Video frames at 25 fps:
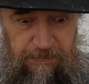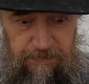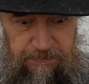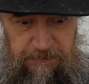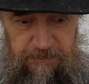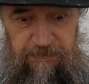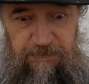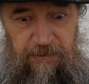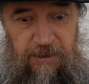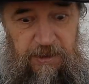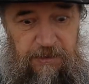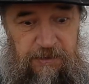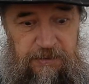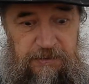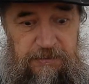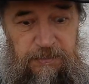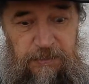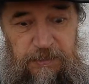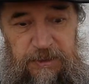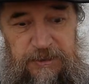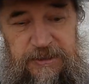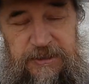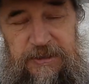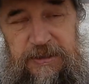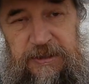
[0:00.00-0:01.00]
выбивают
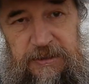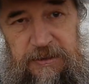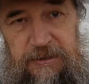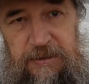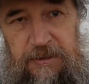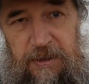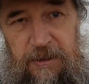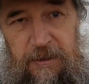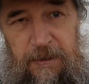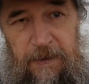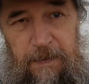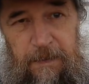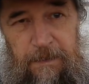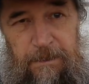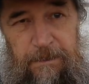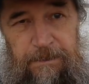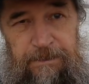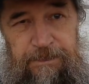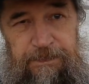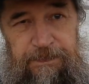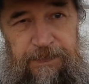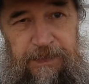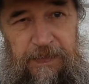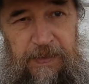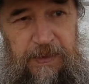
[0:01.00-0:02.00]
мозги
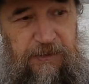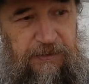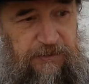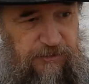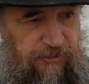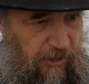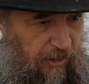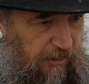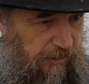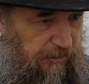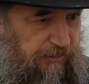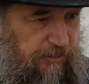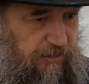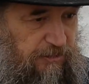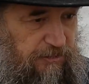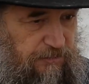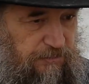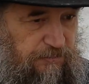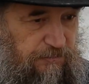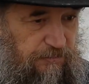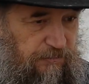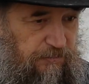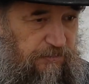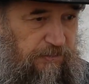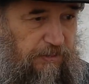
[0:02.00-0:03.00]
и так
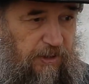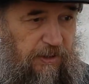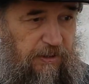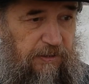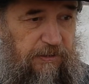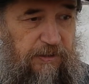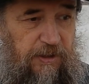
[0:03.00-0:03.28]
действуют на,